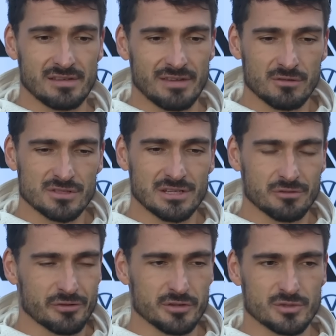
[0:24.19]
Die
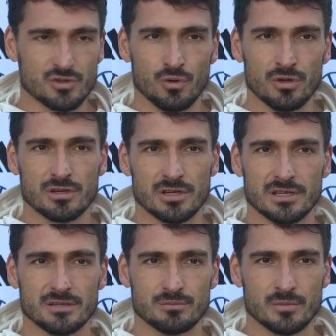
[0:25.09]
Erwartungshaltung von ihm ist hoch
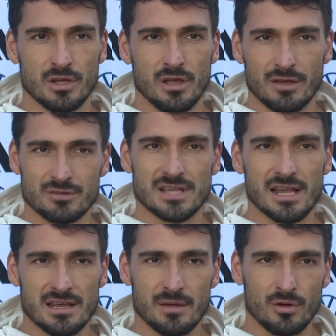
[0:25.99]
ähm, an uns
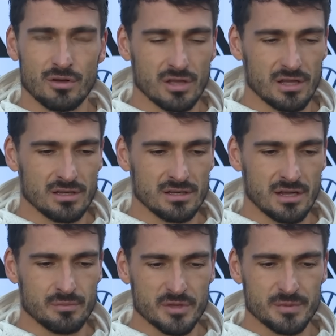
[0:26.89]
alle, aber auch äh,
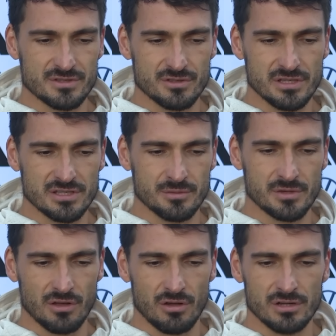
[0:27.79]
an mich persönlich eben
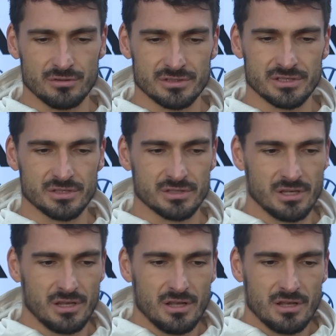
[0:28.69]
in der Rolle und ich,
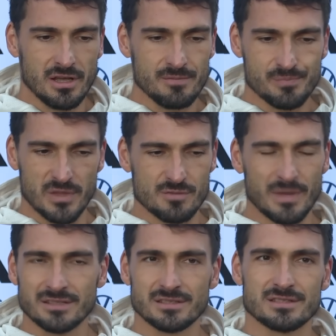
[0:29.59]
ja, ich
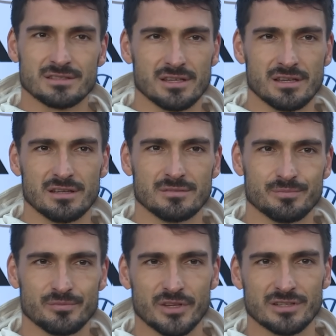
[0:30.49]
mag das, äh,
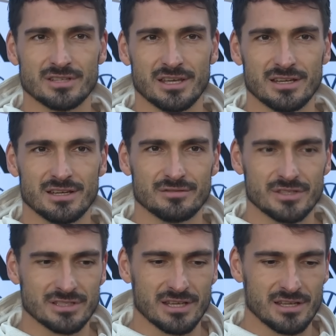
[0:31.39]
wenn ein Trainer,
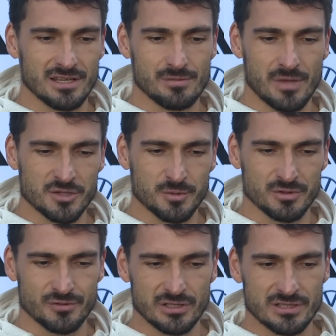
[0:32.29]
wenn ein Trainer eben
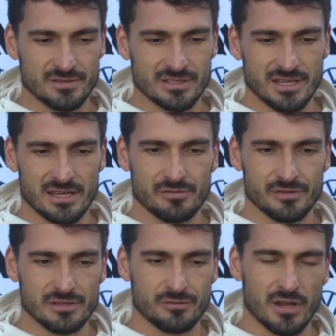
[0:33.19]
anspruchsvoll ist, wenn ein Trainer
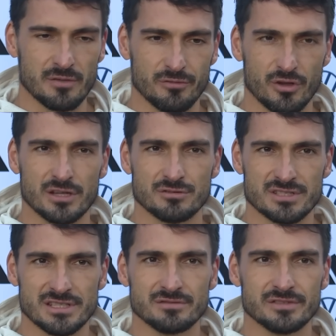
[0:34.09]
viel von einem fordert und
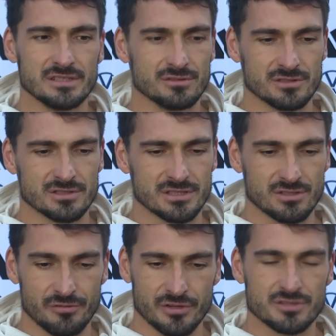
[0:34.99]
sehen will und
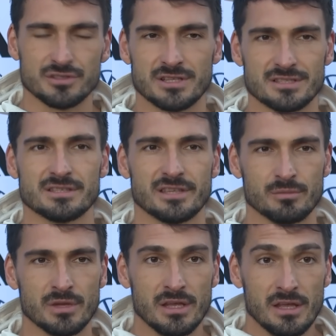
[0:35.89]
ich hoffe natürlich, dass ich dem